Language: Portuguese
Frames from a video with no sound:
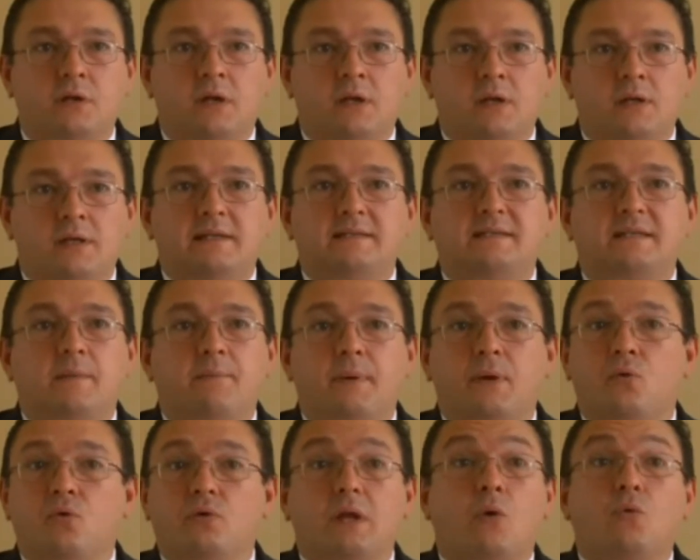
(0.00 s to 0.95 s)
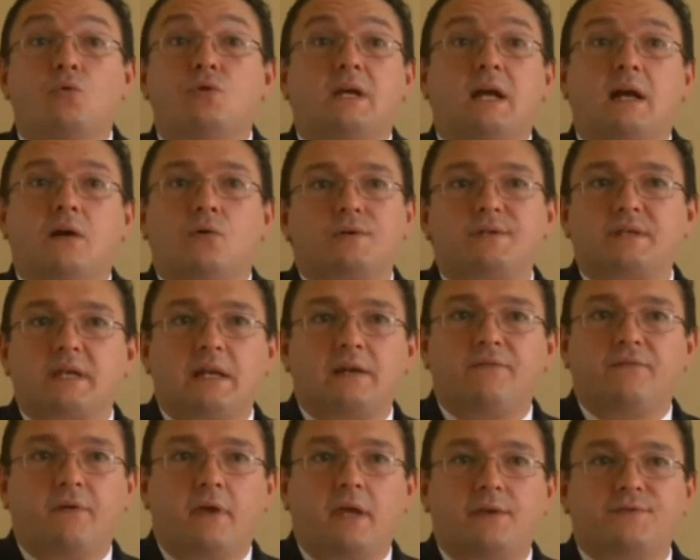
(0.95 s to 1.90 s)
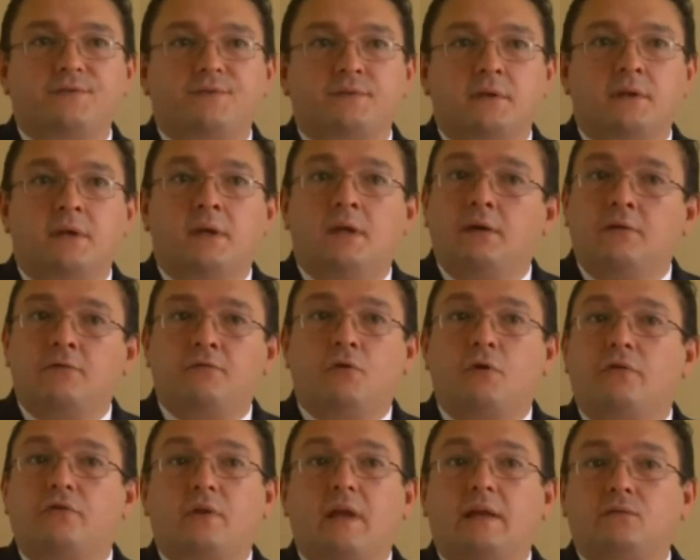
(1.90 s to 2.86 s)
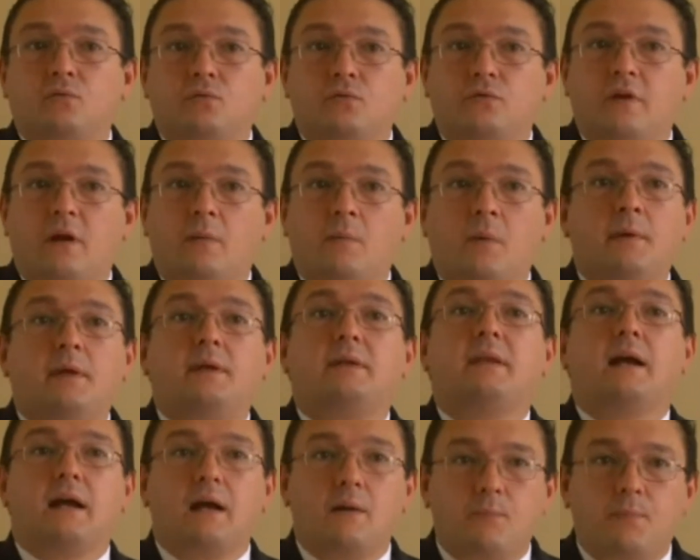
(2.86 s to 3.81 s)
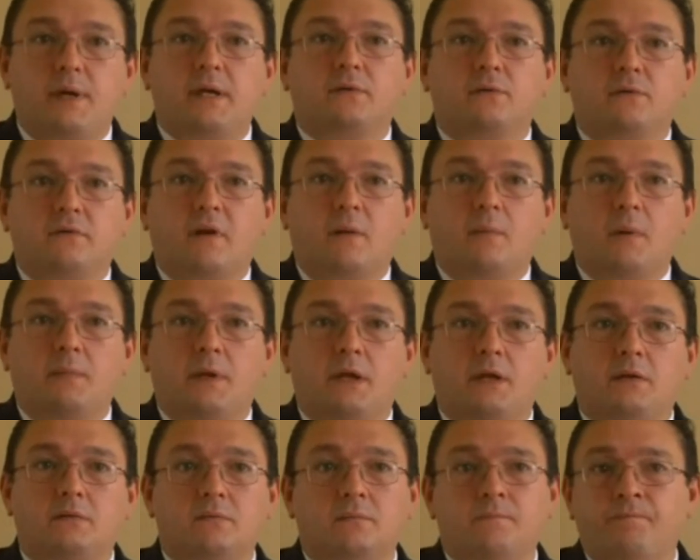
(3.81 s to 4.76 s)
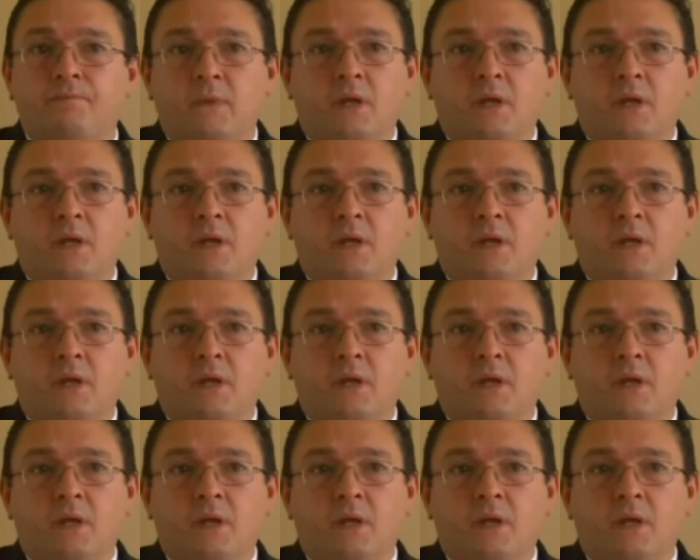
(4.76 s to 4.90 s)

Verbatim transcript: E ele se apegou na única coisa que ele fez, que foi o Estatuto do Desarmamento e a campanha do desarmamento.